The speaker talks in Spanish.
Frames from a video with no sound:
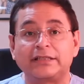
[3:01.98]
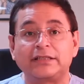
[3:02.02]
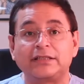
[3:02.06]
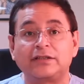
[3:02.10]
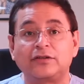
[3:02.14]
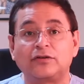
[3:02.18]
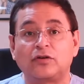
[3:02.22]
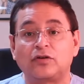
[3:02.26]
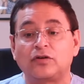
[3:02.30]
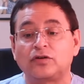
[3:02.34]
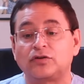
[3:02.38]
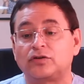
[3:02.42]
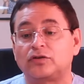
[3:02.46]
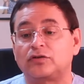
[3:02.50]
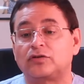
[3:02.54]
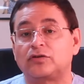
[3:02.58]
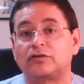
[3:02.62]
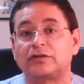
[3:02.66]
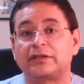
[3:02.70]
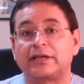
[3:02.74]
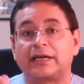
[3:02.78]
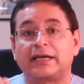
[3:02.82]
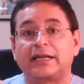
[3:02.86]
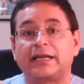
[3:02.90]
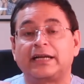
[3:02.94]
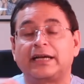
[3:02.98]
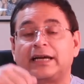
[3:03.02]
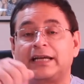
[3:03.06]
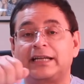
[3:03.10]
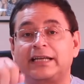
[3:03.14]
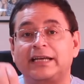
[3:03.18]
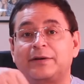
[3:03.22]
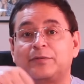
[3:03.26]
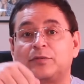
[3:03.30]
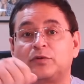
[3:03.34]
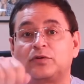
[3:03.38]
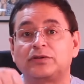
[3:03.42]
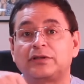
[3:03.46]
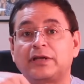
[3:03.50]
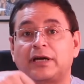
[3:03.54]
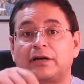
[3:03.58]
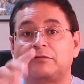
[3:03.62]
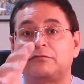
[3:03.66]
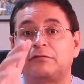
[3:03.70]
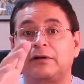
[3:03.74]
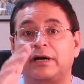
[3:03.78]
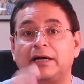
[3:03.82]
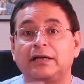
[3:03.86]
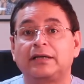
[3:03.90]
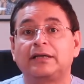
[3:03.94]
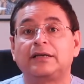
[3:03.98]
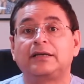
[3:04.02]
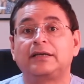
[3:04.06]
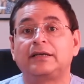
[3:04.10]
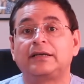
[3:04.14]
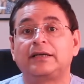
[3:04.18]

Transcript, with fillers: si no nosotros agregaríamos agua